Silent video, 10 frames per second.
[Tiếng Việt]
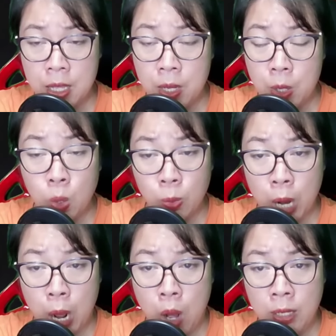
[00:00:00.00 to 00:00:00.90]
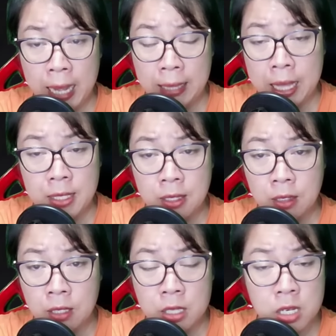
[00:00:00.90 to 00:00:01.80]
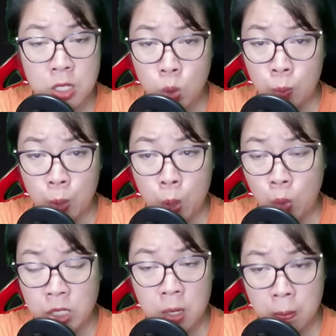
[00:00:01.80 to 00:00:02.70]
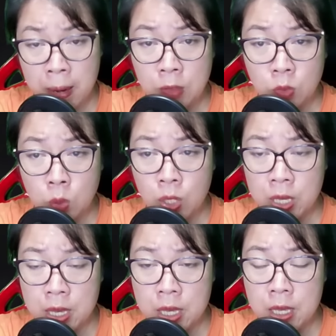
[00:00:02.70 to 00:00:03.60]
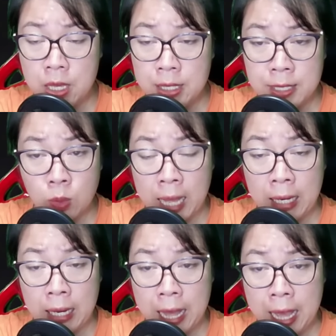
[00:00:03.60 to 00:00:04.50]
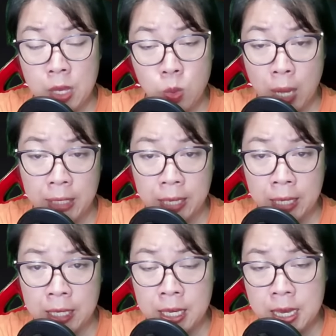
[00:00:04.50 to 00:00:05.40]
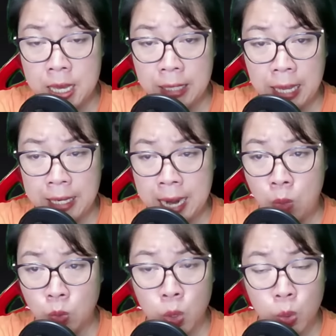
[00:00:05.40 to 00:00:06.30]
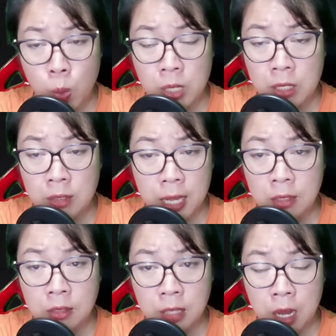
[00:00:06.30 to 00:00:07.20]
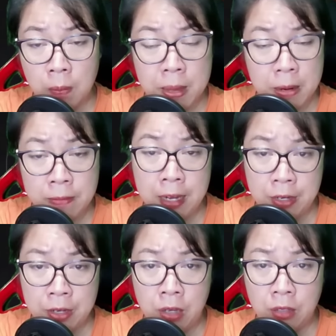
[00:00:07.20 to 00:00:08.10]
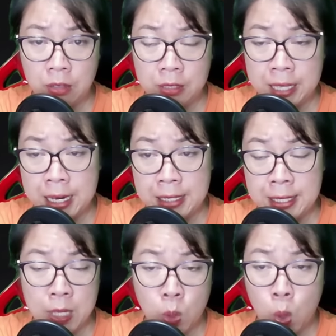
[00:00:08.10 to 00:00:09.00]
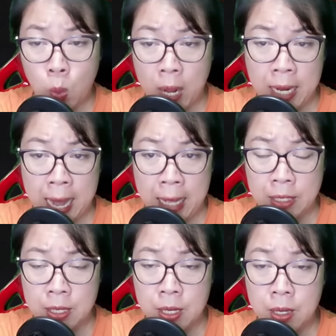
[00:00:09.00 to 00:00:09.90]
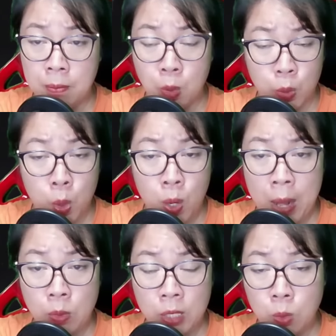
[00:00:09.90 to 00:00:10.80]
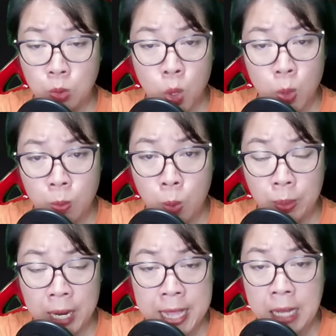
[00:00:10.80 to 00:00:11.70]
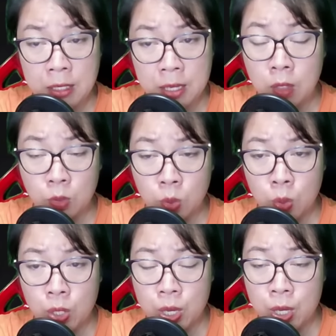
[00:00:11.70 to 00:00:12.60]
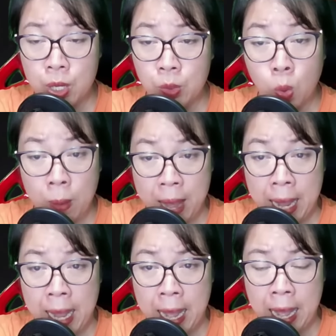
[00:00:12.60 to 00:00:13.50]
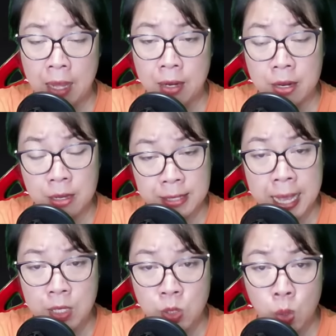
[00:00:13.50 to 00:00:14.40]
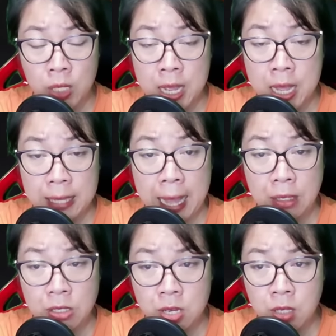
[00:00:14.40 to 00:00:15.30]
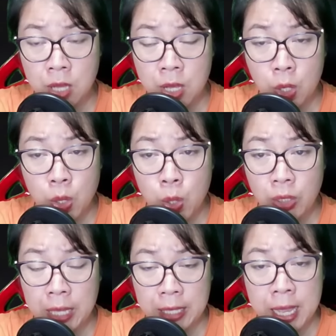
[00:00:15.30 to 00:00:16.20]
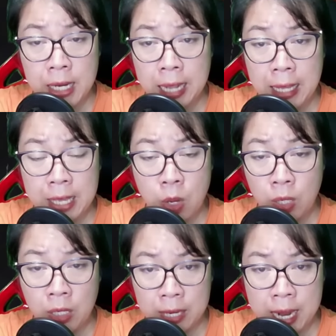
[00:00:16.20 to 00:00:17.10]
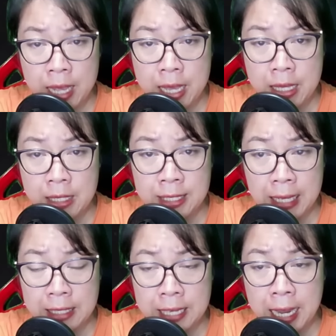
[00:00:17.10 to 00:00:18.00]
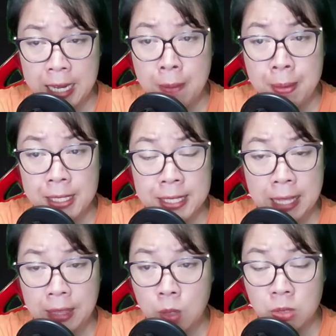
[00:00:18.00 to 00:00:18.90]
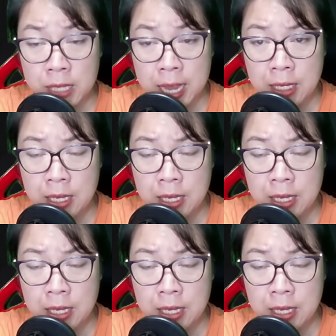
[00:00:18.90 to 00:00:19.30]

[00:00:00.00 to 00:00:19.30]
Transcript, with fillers: Lúc đó cả thế giới như sụp đổ trước mắt tôi. Sau tang lễ của anh ấy, ngày nào tôi cũng đứng thẫn thờ bên vệ đường, nhìn xe cộ qua lại. Một cô lao công tốt bụng đã nhắc nhở tôi. Cô bé à, đừng dại dột. Tháng trước, có đôi tình nhân cãi nhau ở đây, chàng trai đã bị xe tông chết.